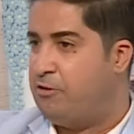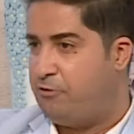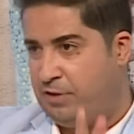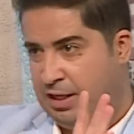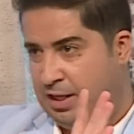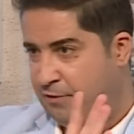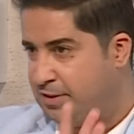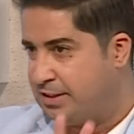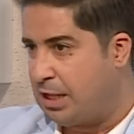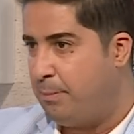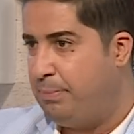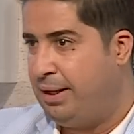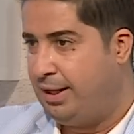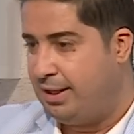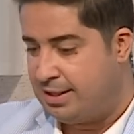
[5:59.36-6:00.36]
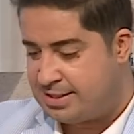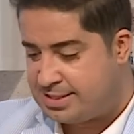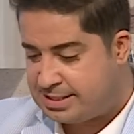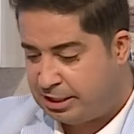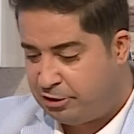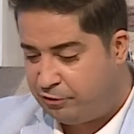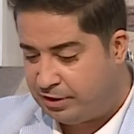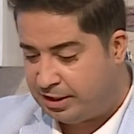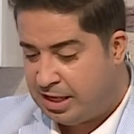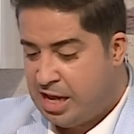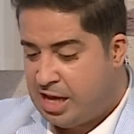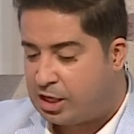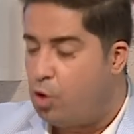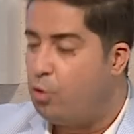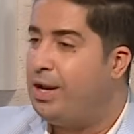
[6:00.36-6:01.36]
في, في الطابع
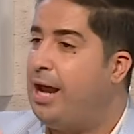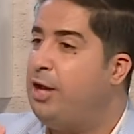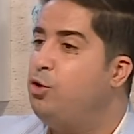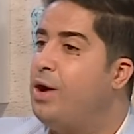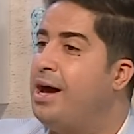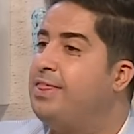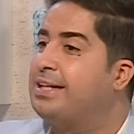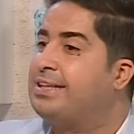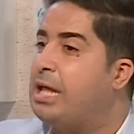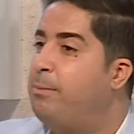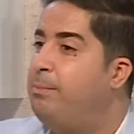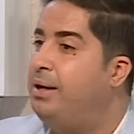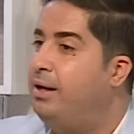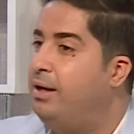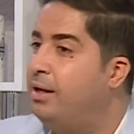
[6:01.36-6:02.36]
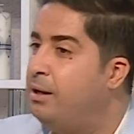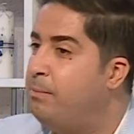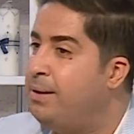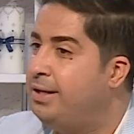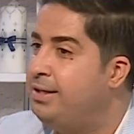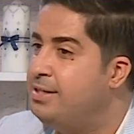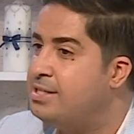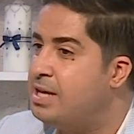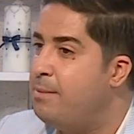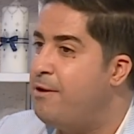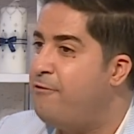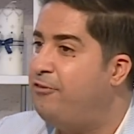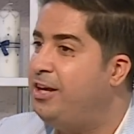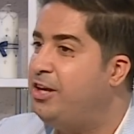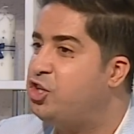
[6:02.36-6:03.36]
الصيفي كون انه هذا الطابع بارزه ما
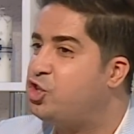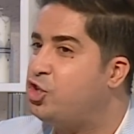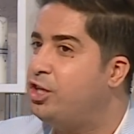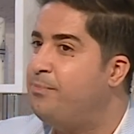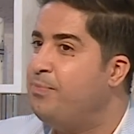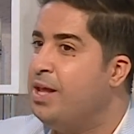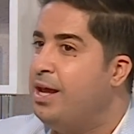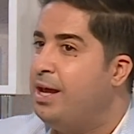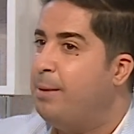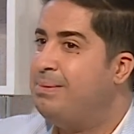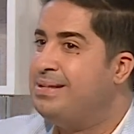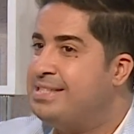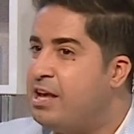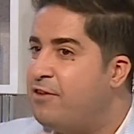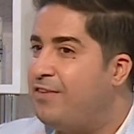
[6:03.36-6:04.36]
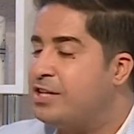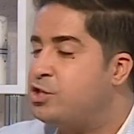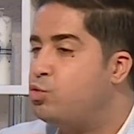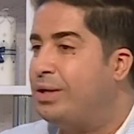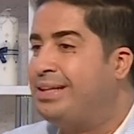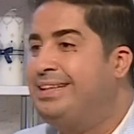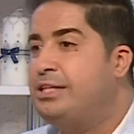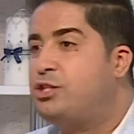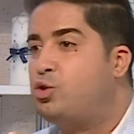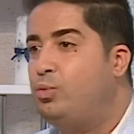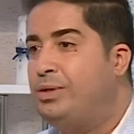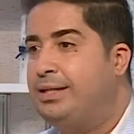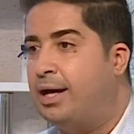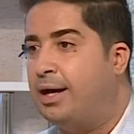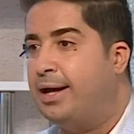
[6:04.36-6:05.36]
فيهش بزاف اصوات
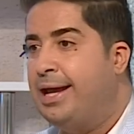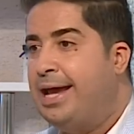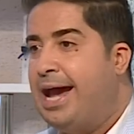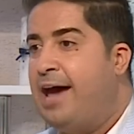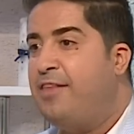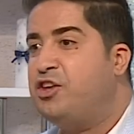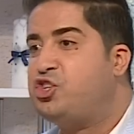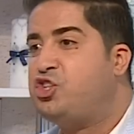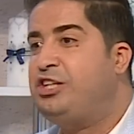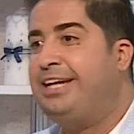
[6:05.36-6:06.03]
نسويه هذا الشيء